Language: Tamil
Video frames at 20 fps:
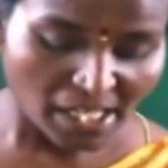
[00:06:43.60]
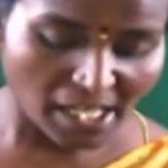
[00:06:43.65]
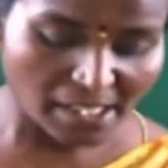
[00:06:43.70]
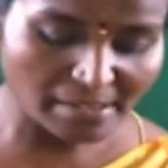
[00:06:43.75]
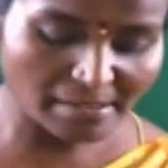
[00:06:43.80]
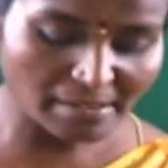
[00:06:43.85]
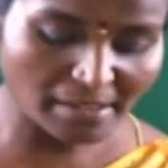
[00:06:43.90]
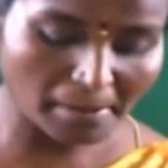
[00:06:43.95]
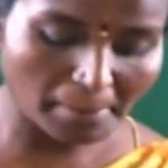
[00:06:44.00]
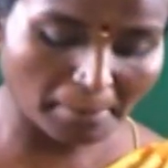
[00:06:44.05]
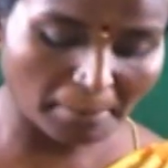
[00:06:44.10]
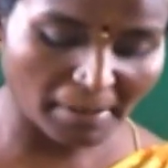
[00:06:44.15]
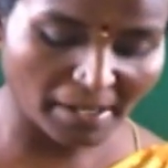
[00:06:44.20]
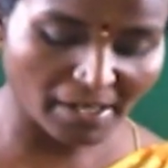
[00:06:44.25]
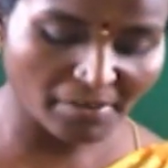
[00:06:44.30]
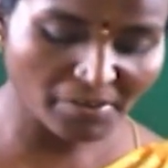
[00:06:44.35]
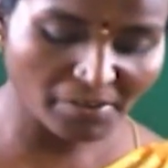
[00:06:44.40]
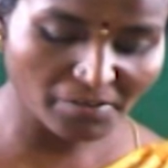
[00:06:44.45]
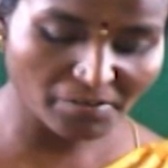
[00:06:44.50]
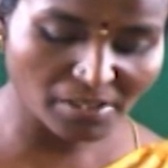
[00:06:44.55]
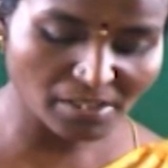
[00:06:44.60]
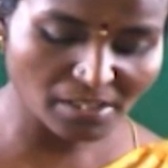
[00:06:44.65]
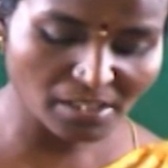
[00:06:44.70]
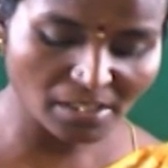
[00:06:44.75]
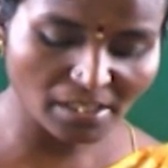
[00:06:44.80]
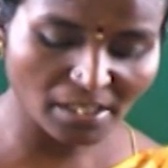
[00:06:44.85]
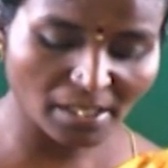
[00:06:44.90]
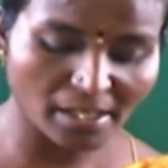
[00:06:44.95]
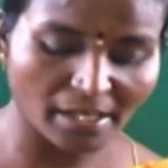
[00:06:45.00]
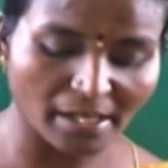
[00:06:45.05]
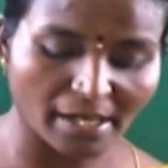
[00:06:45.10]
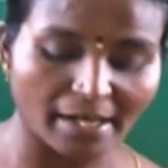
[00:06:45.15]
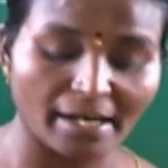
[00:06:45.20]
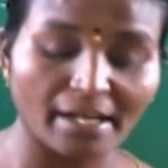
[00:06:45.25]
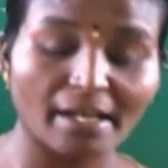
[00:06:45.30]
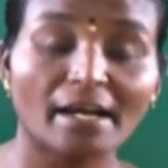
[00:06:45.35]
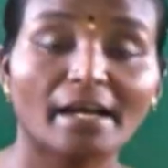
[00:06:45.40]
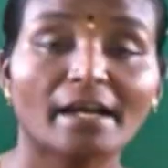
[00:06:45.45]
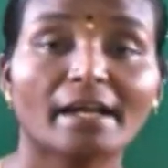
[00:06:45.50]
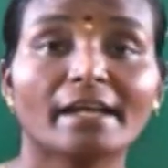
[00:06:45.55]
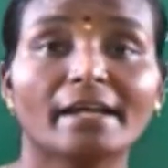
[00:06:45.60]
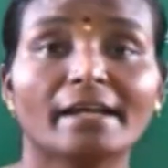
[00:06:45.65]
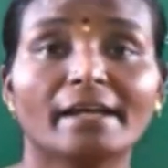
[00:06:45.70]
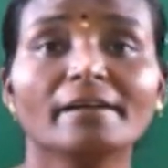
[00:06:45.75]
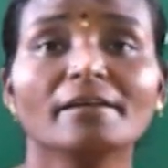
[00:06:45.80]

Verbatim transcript: அந்த பறவை வந்து இங்கே அழகாக